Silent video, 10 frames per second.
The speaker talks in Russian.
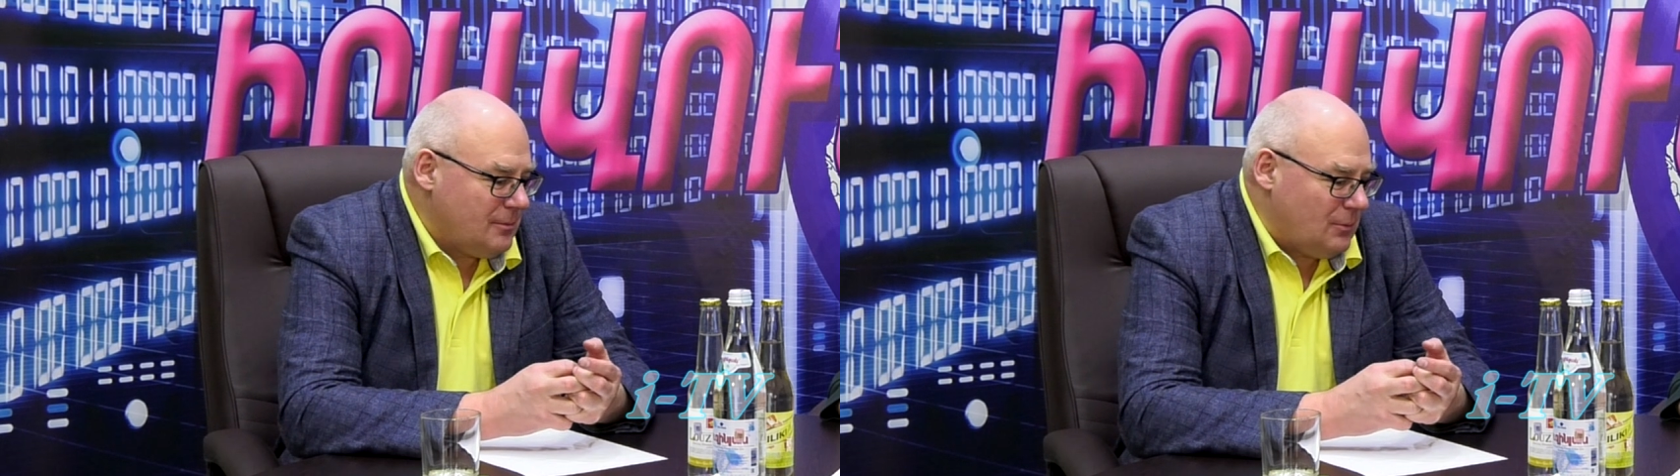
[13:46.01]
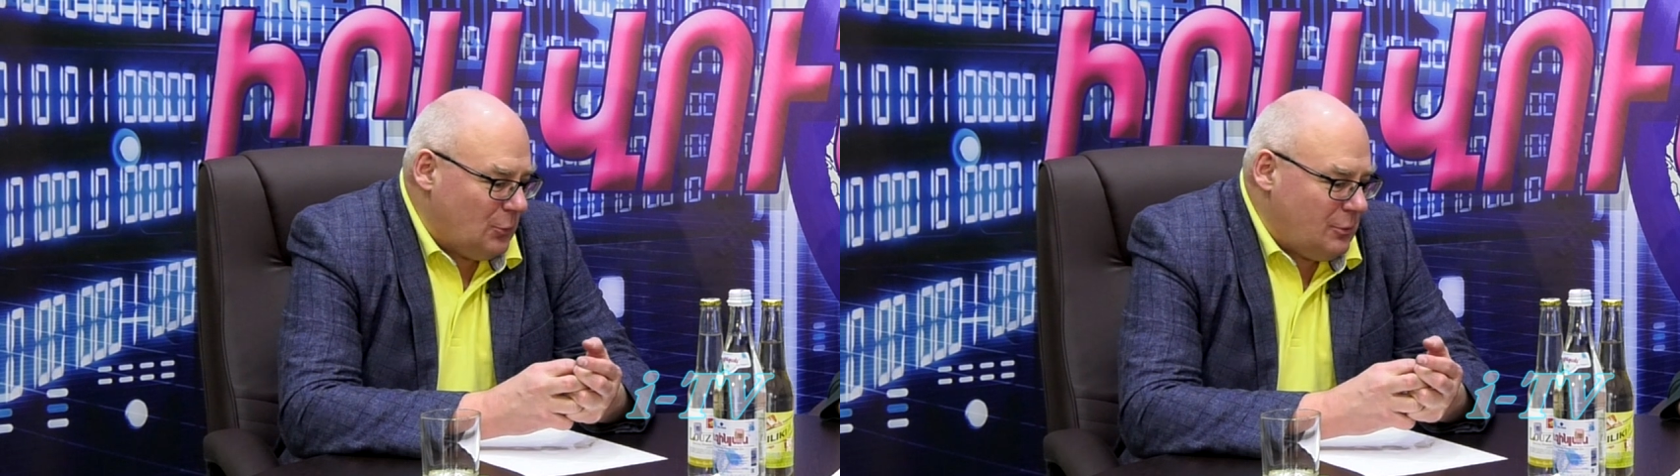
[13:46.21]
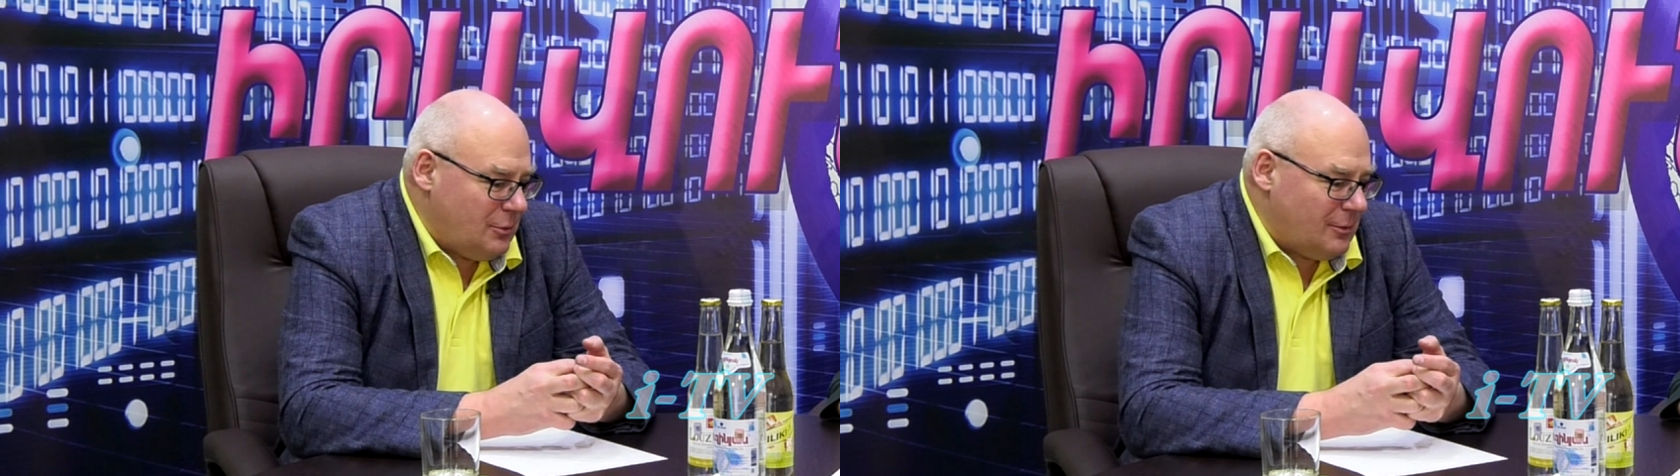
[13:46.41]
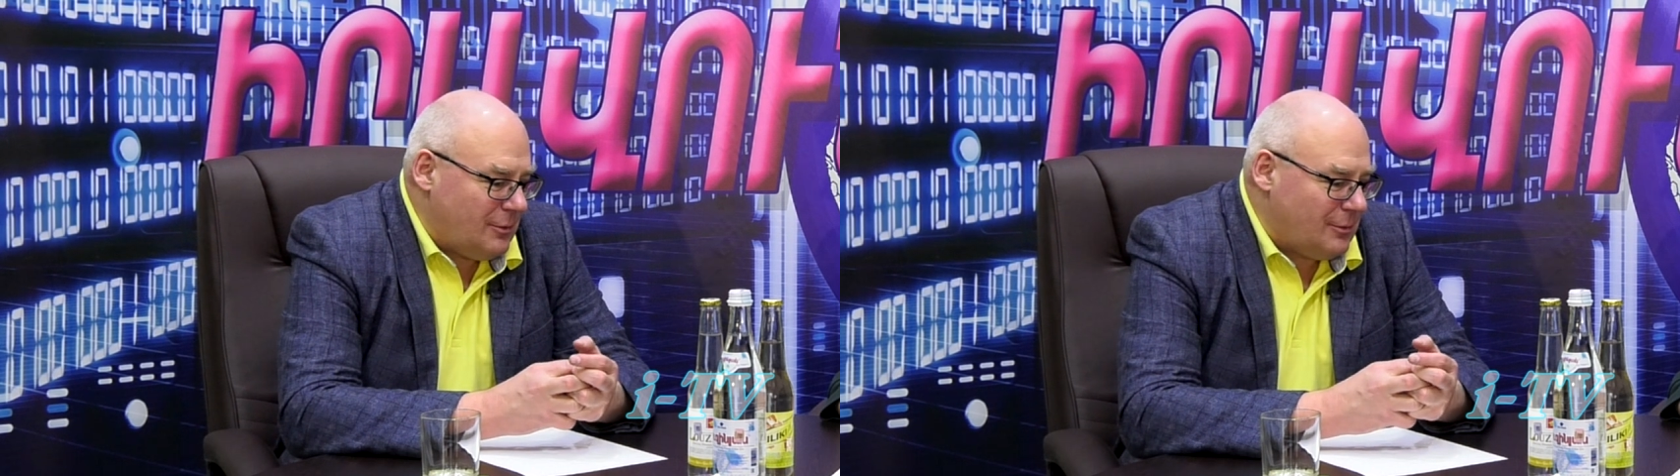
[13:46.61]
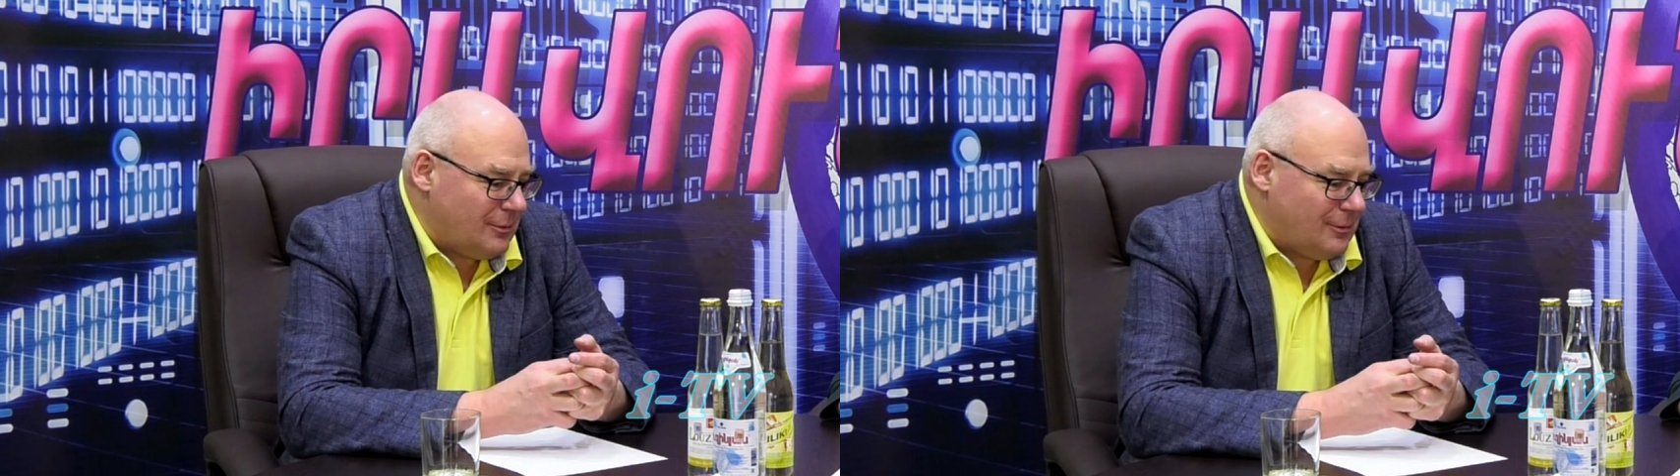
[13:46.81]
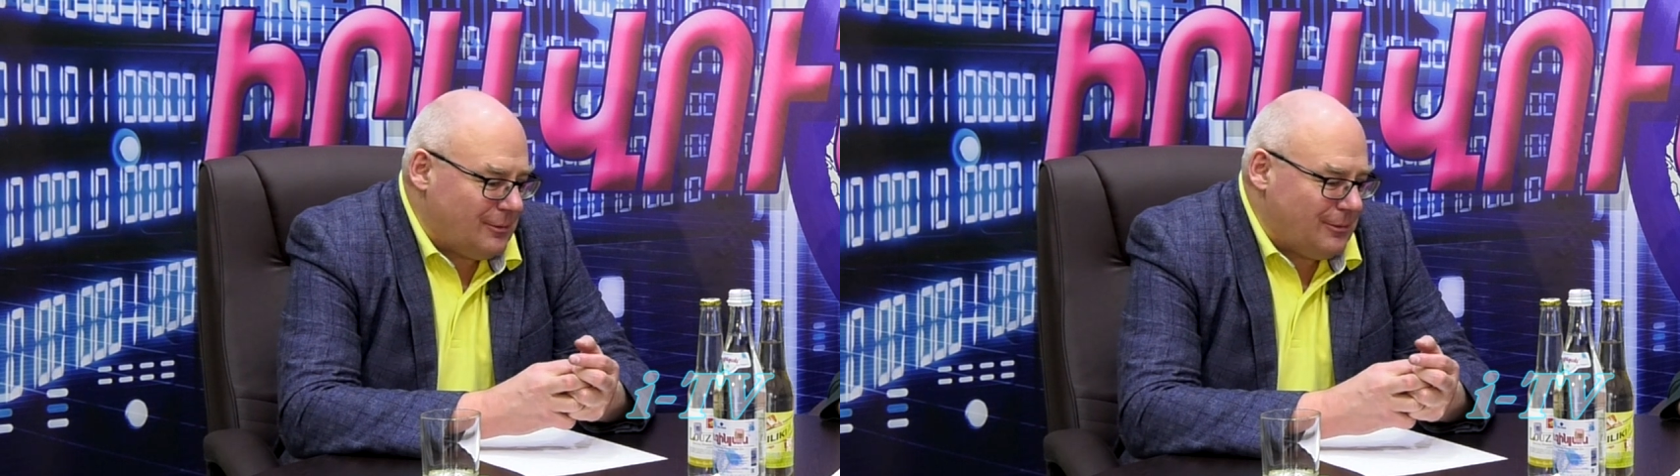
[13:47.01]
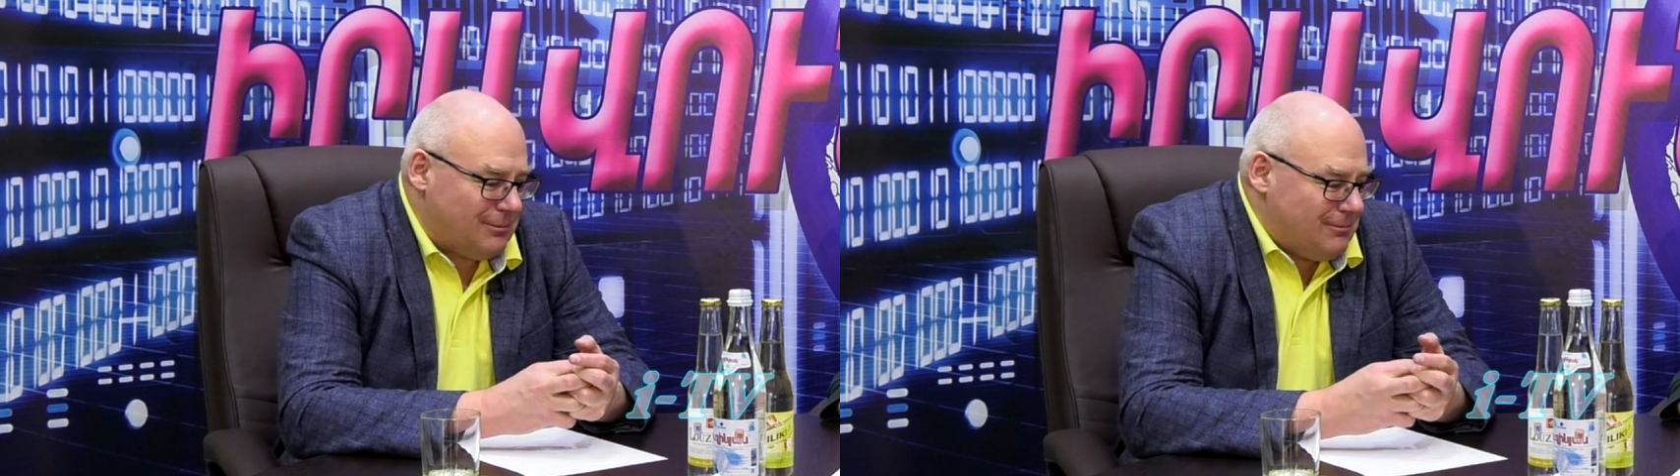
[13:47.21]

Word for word: Ну,